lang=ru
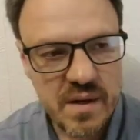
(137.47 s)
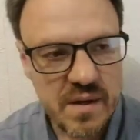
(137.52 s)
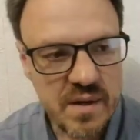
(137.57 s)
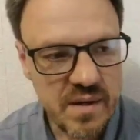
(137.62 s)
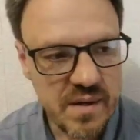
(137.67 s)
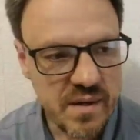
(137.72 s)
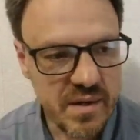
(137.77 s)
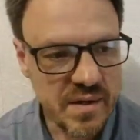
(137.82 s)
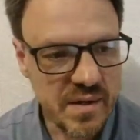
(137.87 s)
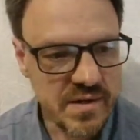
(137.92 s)

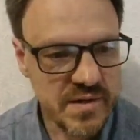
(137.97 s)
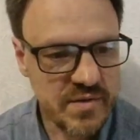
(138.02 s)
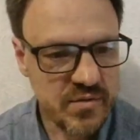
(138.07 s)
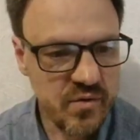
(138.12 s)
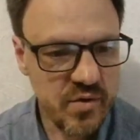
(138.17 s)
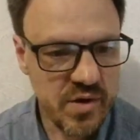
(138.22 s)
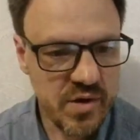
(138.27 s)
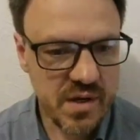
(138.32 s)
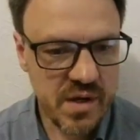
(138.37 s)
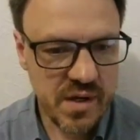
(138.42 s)
э,
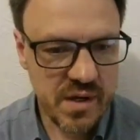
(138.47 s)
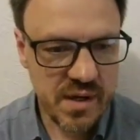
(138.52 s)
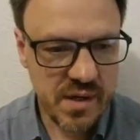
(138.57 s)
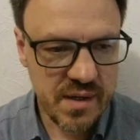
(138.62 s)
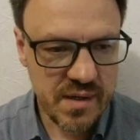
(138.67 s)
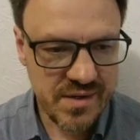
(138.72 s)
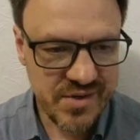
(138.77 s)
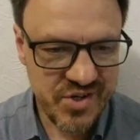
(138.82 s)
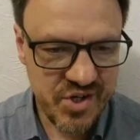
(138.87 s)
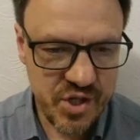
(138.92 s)

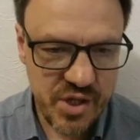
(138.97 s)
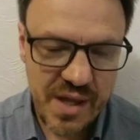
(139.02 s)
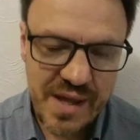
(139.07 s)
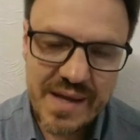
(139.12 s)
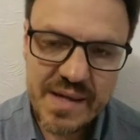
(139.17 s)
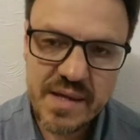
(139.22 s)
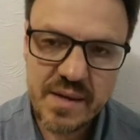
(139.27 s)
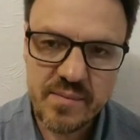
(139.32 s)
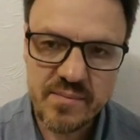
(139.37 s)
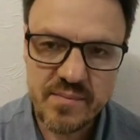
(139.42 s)
сколько
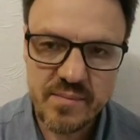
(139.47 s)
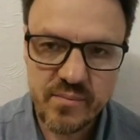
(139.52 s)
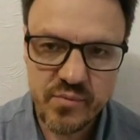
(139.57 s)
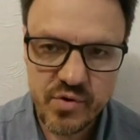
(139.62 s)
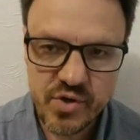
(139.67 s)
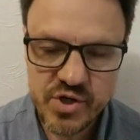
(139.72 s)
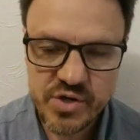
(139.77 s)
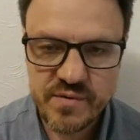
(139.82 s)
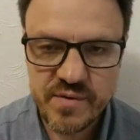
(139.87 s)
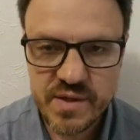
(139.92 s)
желанием
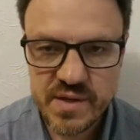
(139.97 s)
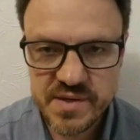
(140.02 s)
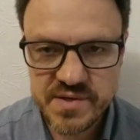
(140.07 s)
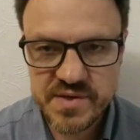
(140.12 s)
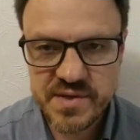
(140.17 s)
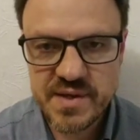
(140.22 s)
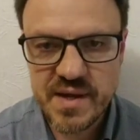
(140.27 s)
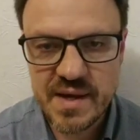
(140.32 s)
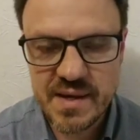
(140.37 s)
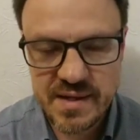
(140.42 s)
Божьего
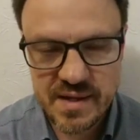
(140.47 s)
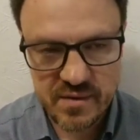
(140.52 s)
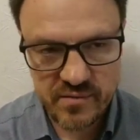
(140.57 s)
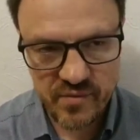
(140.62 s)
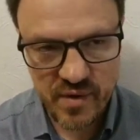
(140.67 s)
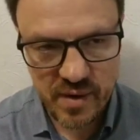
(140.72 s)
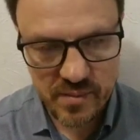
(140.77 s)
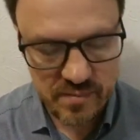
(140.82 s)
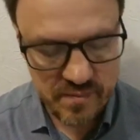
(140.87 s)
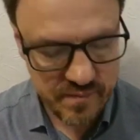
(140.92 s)
назидания
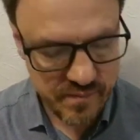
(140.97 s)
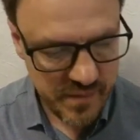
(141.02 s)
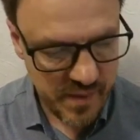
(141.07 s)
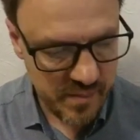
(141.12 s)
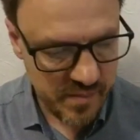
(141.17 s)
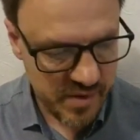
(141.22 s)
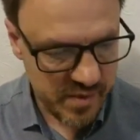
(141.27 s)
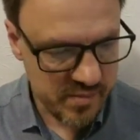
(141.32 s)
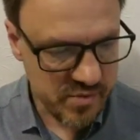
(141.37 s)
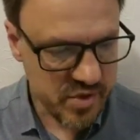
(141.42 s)
вам.
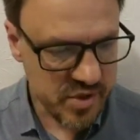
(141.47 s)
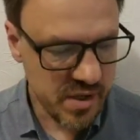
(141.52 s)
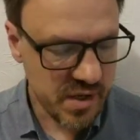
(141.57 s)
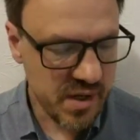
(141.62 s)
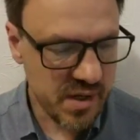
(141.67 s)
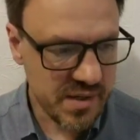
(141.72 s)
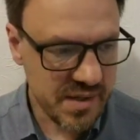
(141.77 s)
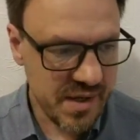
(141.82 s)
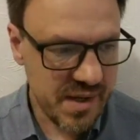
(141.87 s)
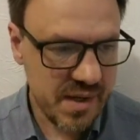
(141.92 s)
Потому что
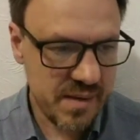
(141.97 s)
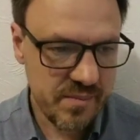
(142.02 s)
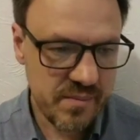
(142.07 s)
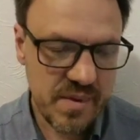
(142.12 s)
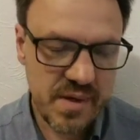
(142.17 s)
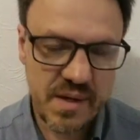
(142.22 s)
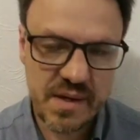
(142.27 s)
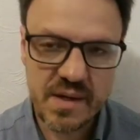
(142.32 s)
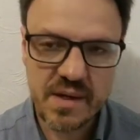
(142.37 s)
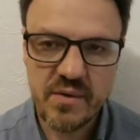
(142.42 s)
когда
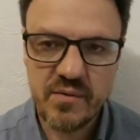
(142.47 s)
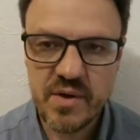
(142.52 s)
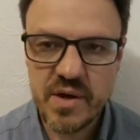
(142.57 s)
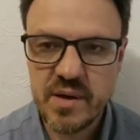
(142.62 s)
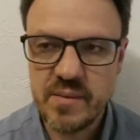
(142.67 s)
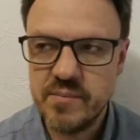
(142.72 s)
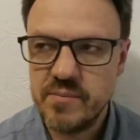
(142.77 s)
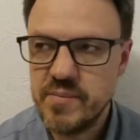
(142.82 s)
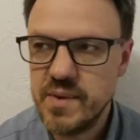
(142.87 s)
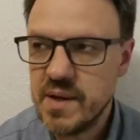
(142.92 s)
мы
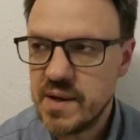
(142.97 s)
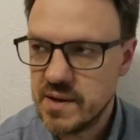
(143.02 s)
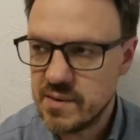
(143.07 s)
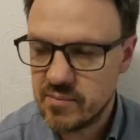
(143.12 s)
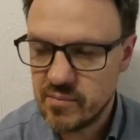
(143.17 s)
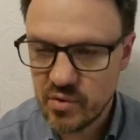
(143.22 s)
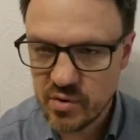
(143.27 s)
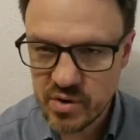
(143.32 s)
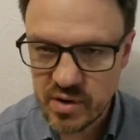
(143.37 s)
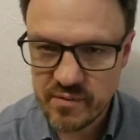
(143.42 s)
говорим перед
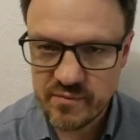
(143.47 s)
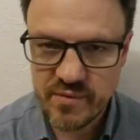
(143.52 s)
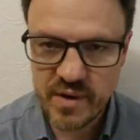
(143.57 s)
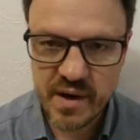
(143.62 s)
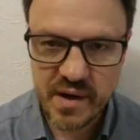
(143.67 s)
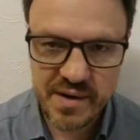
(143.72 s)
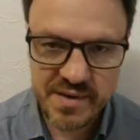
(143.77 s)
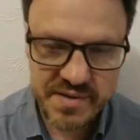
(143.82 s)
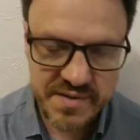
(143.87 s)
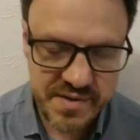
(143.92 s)
Богом во
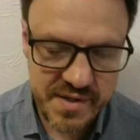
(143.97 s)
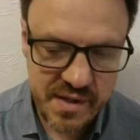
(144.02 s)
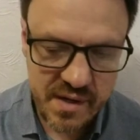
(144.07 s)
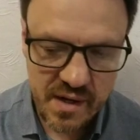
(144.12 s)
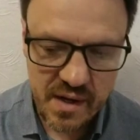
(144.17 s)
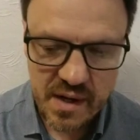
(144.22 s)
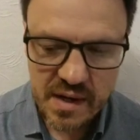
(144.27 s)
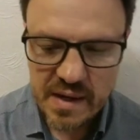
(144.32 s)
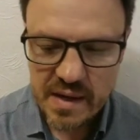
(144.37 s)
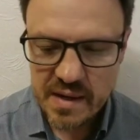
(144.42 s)

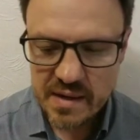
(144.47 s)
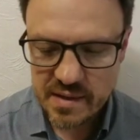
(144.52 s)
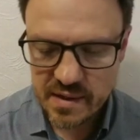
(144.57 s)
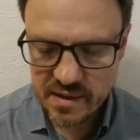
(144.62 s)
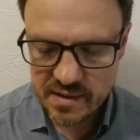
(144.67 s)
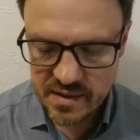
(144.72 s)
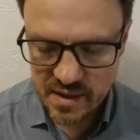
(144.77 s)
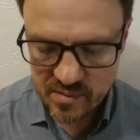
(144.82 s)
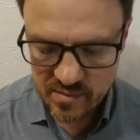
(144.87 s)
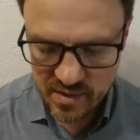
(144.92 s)
Христе,
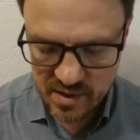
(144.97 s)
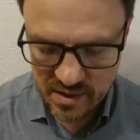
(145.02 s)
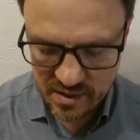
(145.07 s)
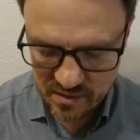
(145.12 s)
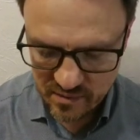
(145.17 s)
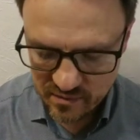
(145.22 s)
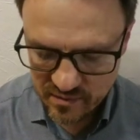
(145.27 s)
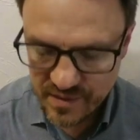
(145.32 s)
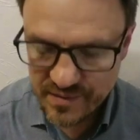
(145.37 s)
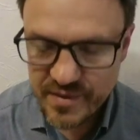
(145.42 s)
когда
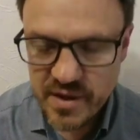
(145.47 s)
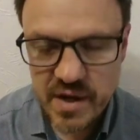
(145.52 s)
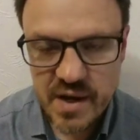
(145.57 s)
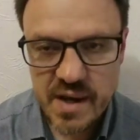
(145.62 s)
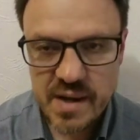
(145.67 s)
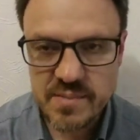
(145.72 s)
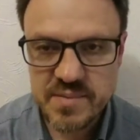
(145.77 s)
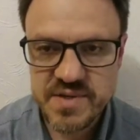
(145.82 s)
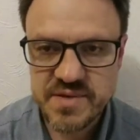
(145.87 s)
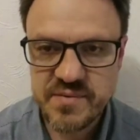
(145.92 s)
мы
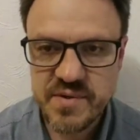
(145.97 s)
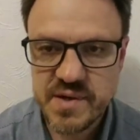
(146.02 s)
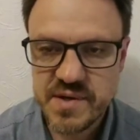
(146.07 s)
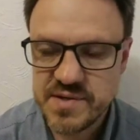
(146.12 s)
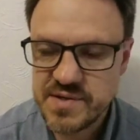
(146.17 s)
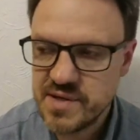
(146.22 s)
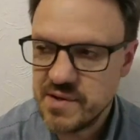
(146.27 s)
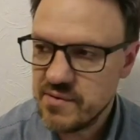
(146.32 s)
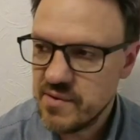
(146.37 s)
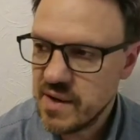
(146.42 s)
выверяем свои
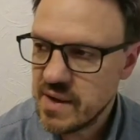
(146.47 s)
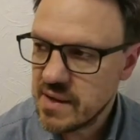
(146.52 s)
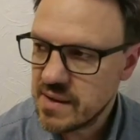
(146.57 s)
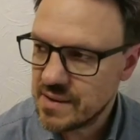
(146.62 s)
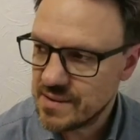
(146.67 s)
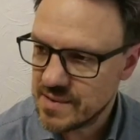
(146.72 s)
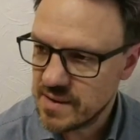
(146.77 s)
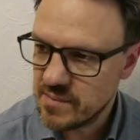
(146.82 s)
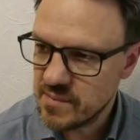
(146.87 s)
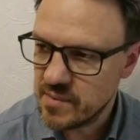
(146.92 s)
слова,
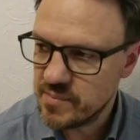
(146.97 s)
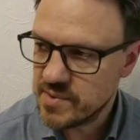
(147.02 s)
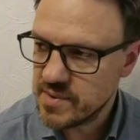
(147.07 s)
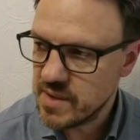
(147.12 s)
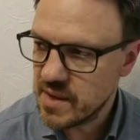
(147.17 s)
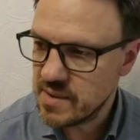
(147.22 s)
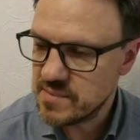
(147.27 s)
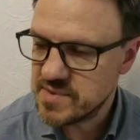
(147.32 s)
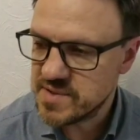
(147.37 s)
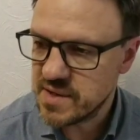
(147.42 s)
когда мы
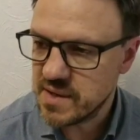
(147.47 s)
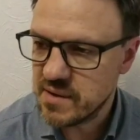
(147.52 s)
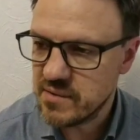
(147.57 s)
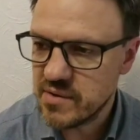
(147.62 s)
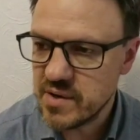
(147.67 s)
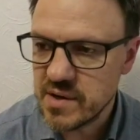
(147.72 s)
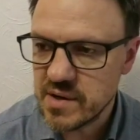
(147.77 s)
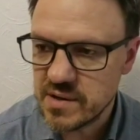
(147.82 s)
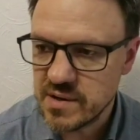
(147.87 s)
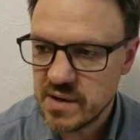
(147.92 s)
пытаемся
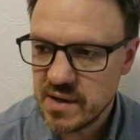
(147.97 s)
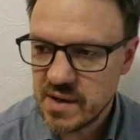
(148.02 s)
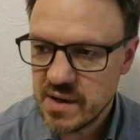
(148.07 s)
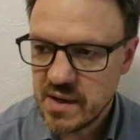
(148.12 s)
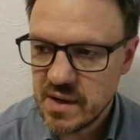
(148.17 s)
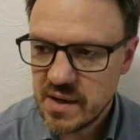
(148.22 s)
говорить